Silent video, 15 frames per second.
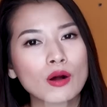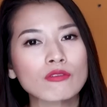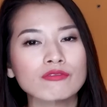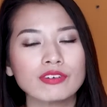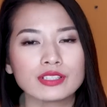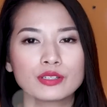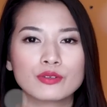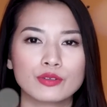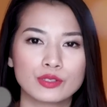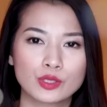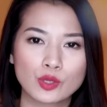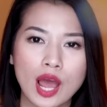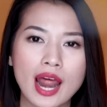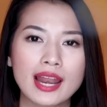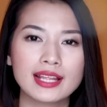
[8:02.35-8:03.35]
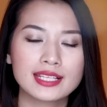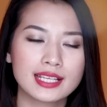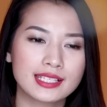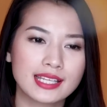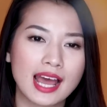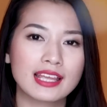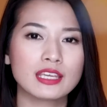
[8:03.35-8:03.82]
bông và xong rồi xoa lên
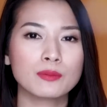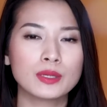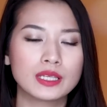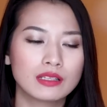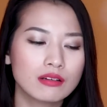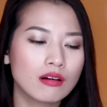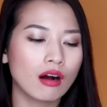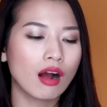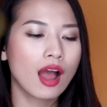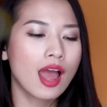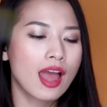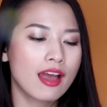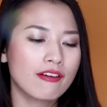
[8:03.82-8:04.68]
trên da như bình thường